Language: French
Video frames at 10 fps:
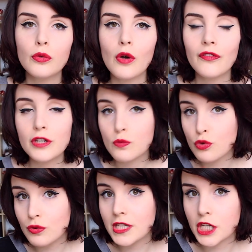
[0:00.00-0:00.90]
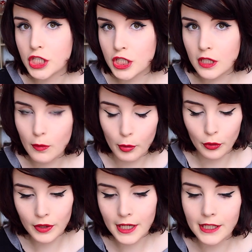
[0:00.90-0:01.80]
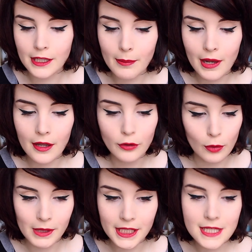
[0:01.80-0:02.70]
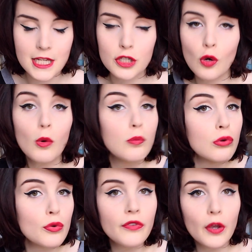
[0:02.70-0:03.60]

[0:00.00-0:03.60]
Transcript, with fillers: donc en fait, je me suis cachée pendant qu'il n'était pas là dans le placard de sa chambre pour lui